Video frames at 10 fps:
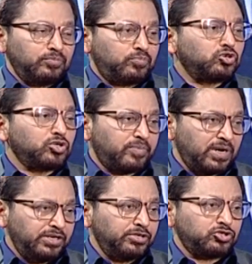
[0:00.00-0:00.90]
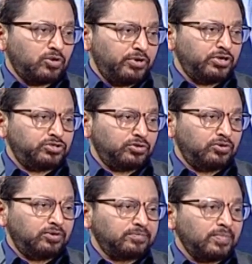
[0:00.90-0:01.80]
প্রসবকালীন সময়ের জন্য
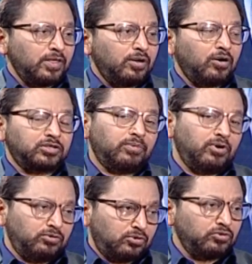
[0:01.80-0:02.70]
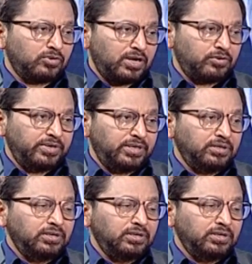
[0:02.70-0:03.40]
অথবা অন্য কোনো কারণে